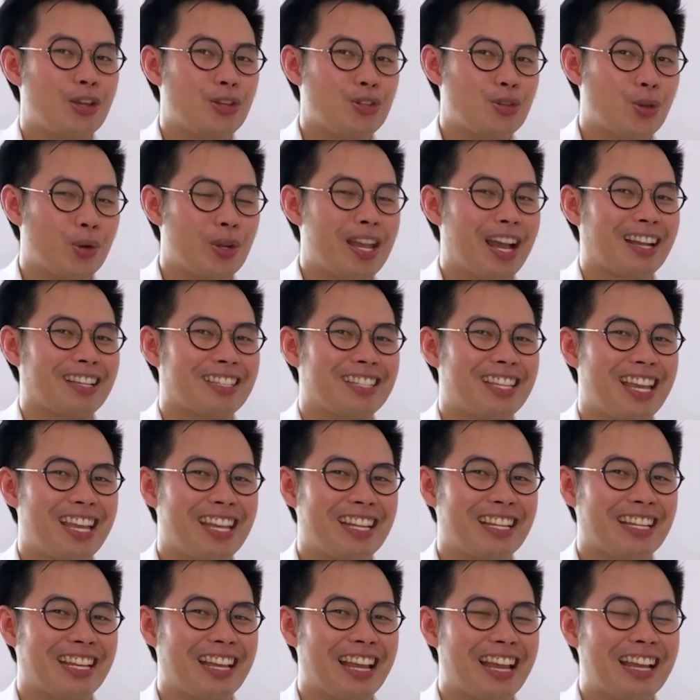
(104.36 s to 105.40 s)
ยกตัวอย่างเช่
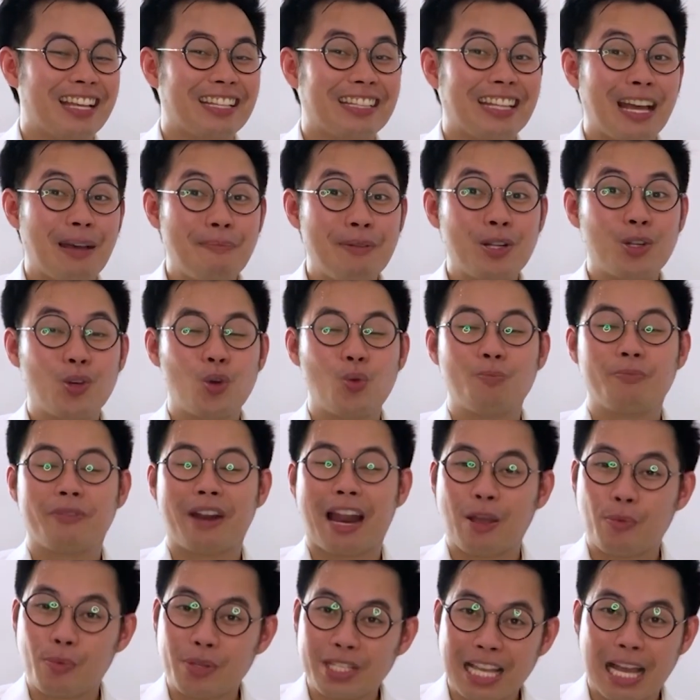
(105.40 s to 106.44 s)
นถ้าเป็นกลุ่ม
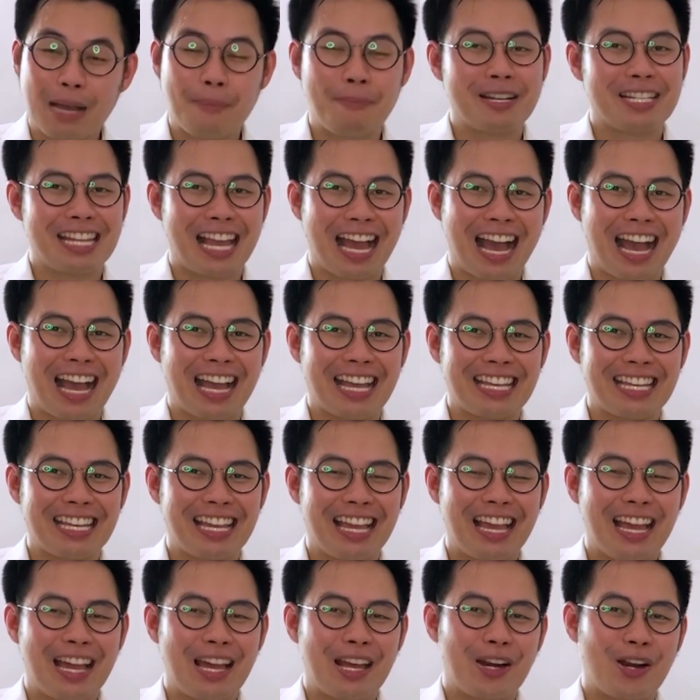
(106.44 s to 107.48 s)
รายวิชาบรรยาย
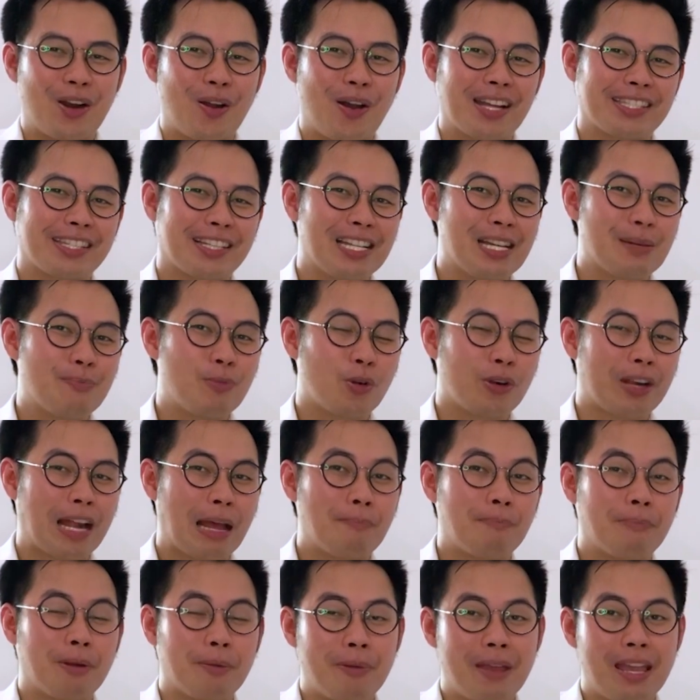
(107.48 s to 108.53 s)
เราอาจจะเลือกโปรแกร
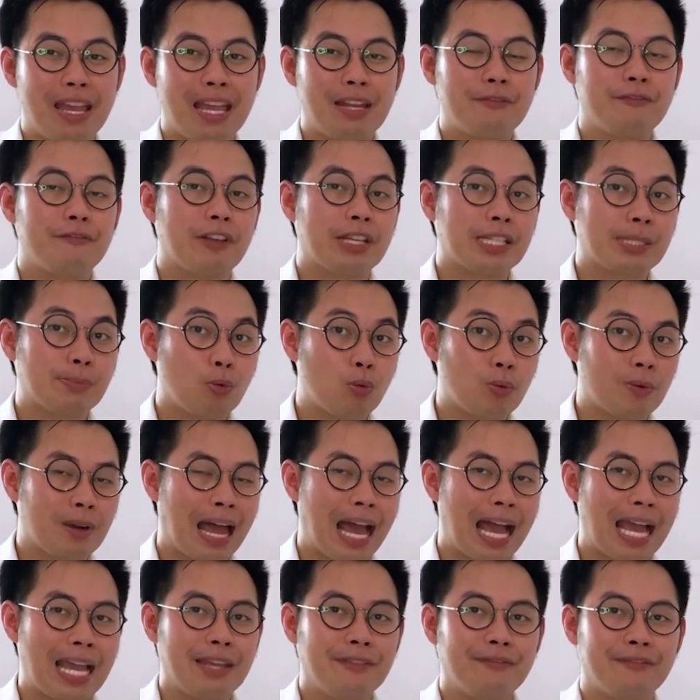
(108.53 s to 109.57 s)
มประเภท Facebook
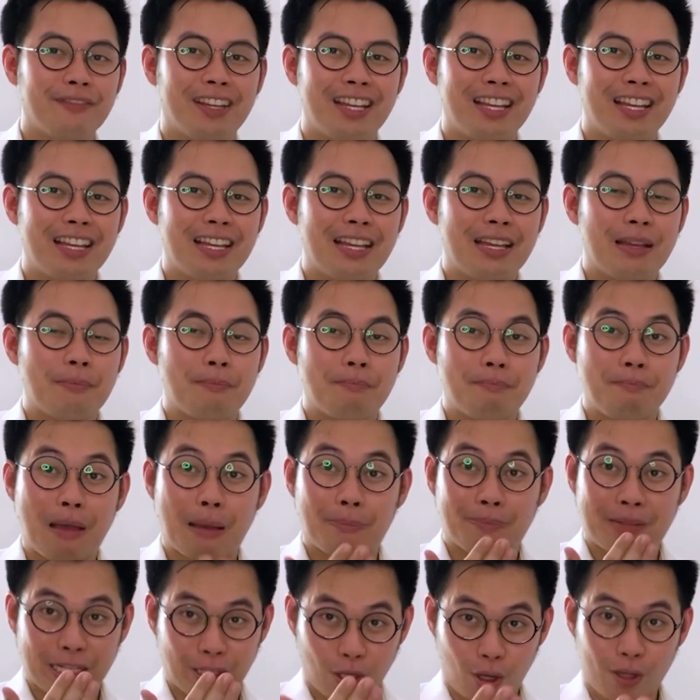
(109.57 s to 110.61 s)
Live แบบ
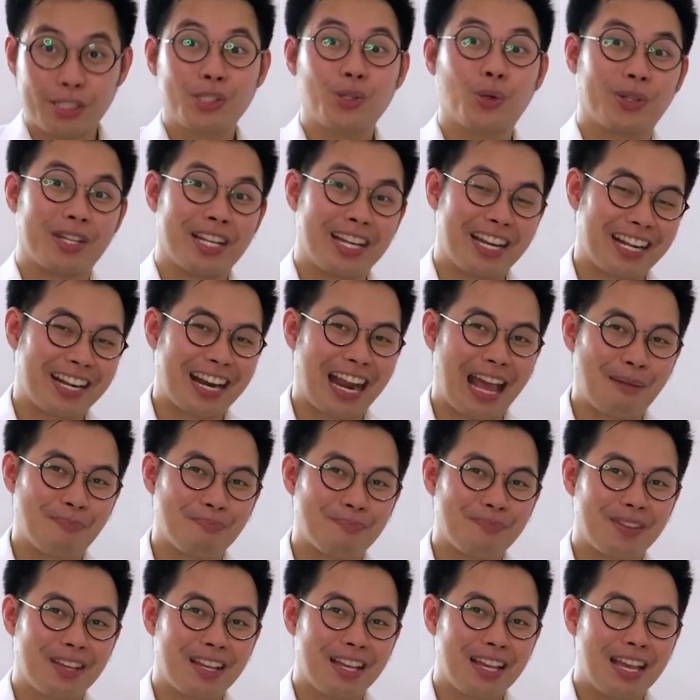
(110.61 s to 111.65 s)
ถ่ายทอดสดนะครับ
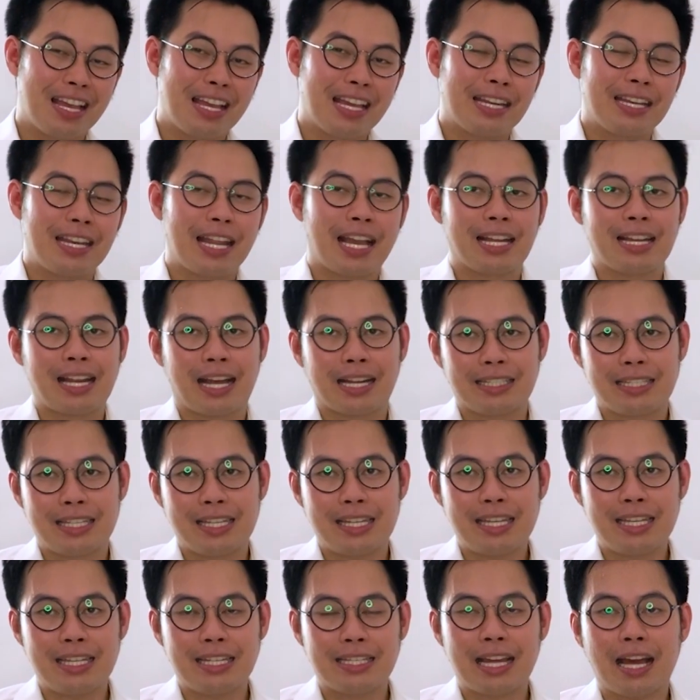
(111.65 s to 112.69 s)
ในขณะ
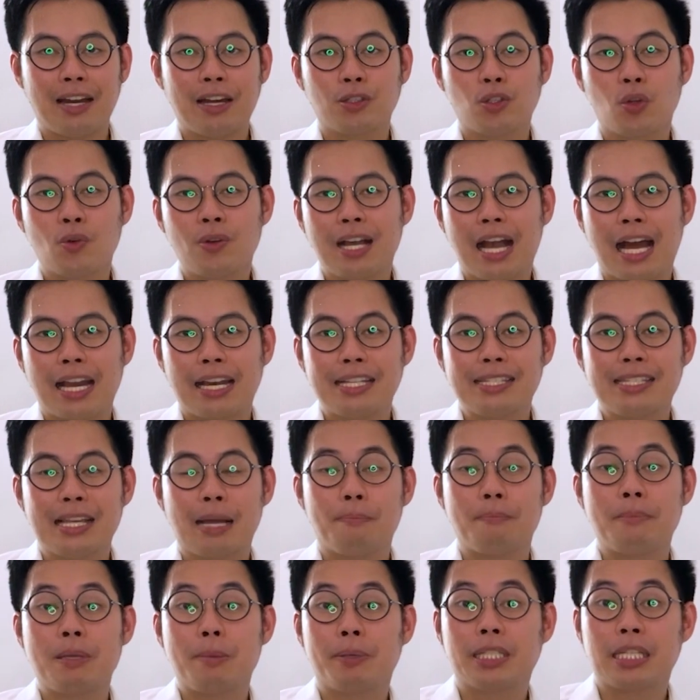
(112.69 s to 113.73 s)
ที่ถ้าเราต้องการที่จะ
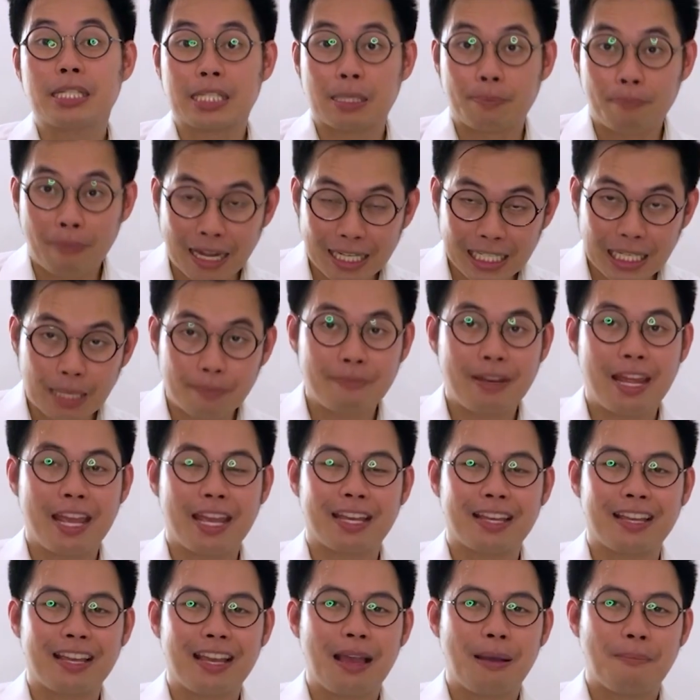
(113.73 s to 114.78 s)
มีปฏิสัมพันธ์กับเด็ก
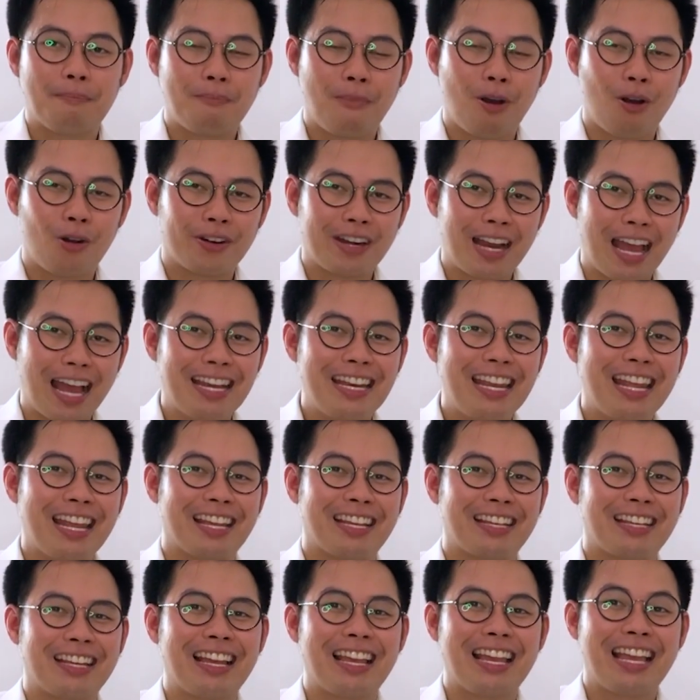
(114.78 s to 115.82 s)
มองหน้าเด็ก
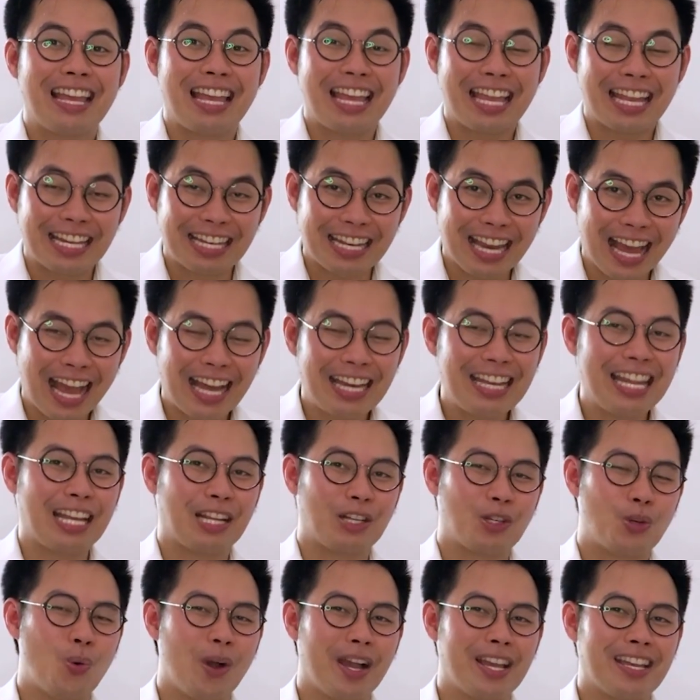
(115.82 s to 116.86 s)
เห็นหน้าเด็ก
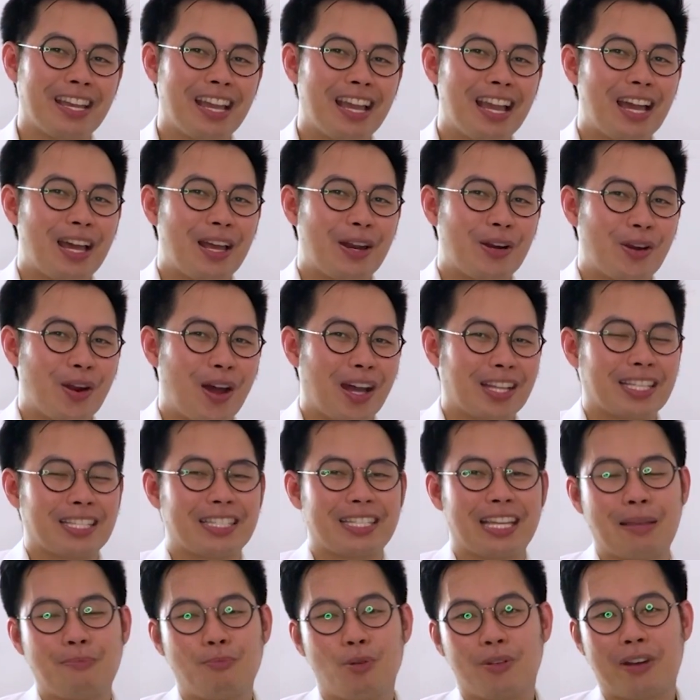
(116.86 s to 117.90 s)
ด้วยเราอาจจะ
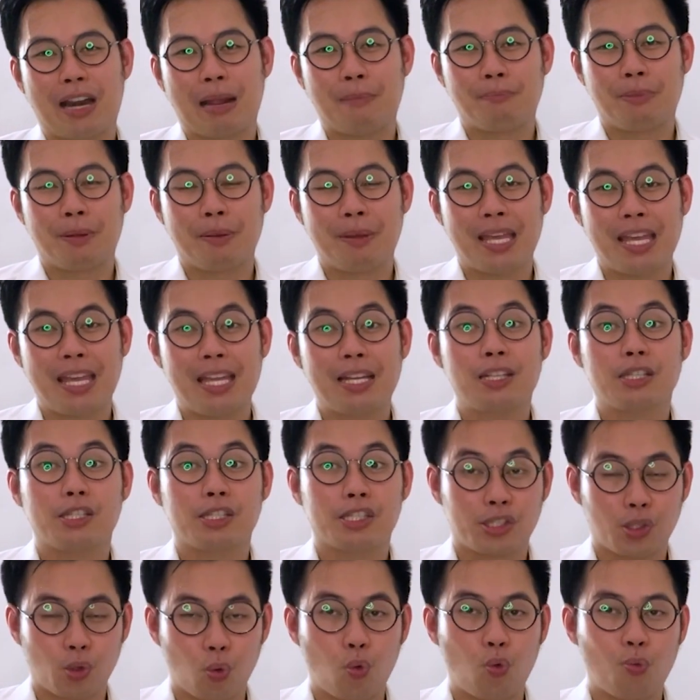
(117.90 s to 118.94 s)
ใช้โปรแกรมประเภท
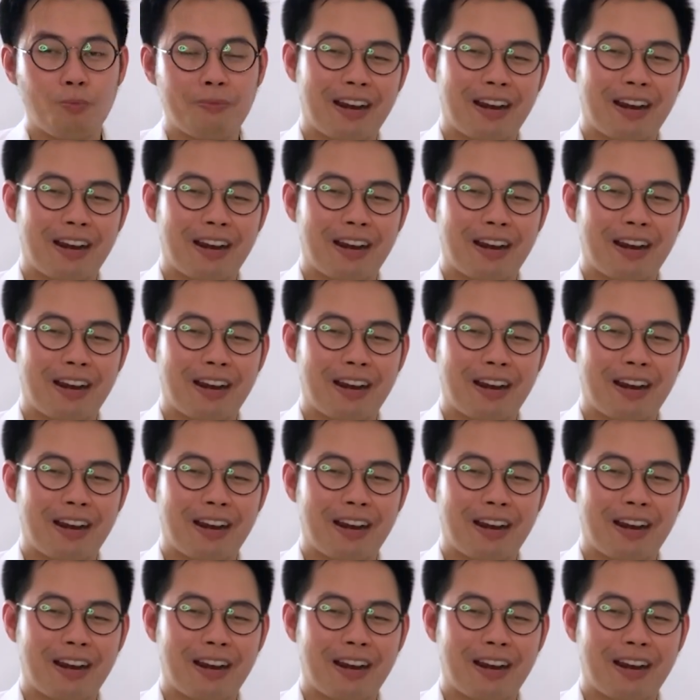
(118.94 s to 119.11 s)
Zoom